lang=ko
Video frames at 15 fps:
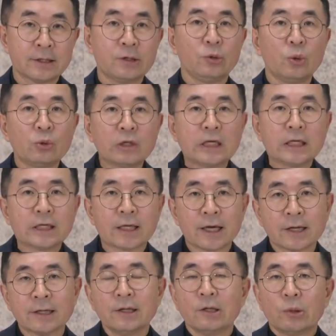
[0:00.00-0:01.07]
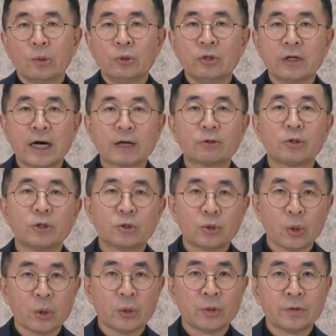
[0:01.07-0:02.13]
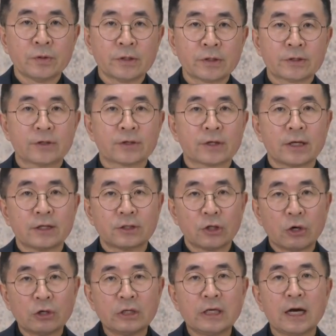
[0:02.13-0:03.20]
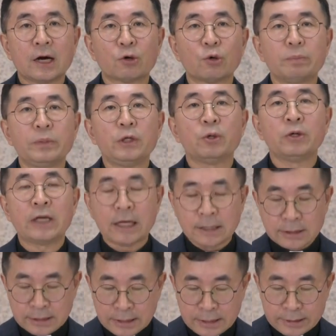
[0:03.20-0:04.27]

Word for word: 용기 있게 오늘 하루를 또 그렇게 정리하고 비워내는